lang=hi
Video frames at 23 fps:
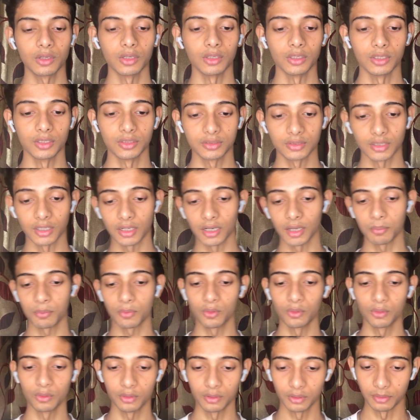ये सारे
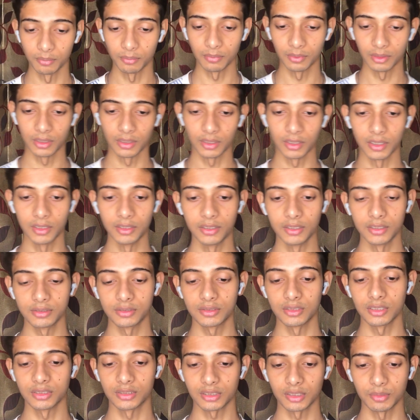आपको मैं एड्रेस
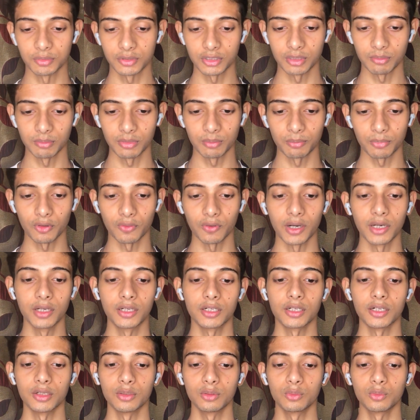डिस्क्रिप्शन में प्रोवाइड
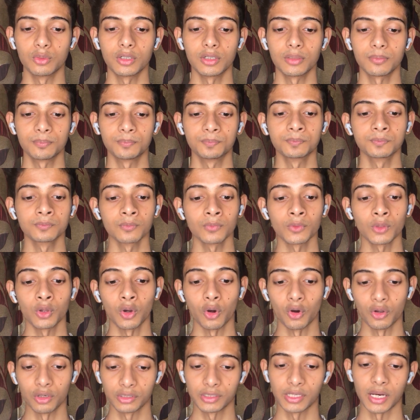कर दूंगा
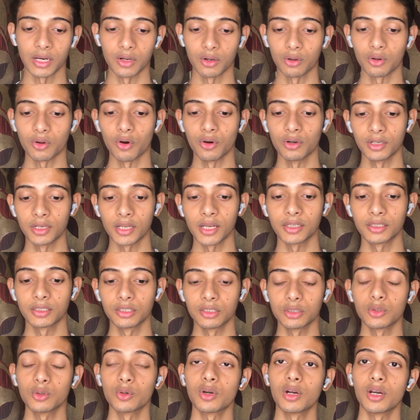और
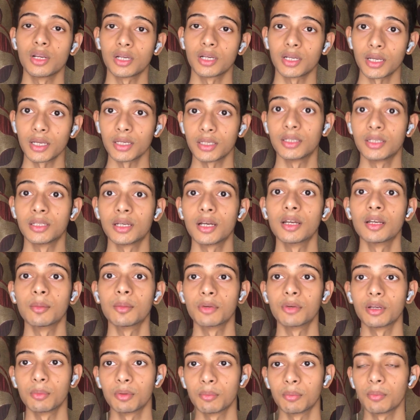किन को करना है इनका
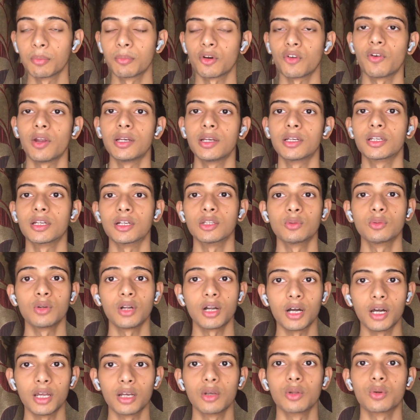नंबर भी मैं प्रोवाइड कर दूंगा
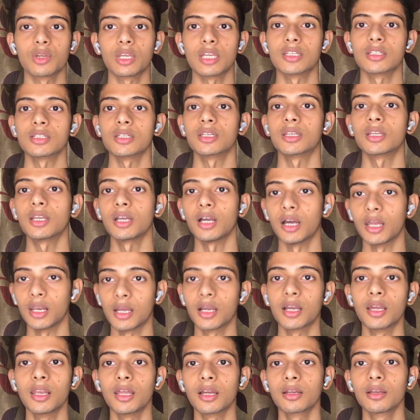हर लोकेशन के
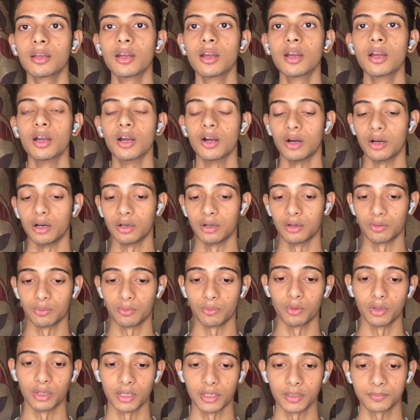अलग अलग
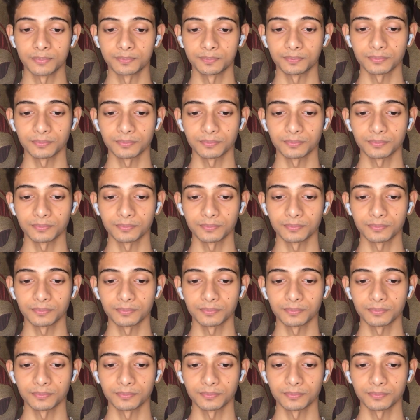वो हैं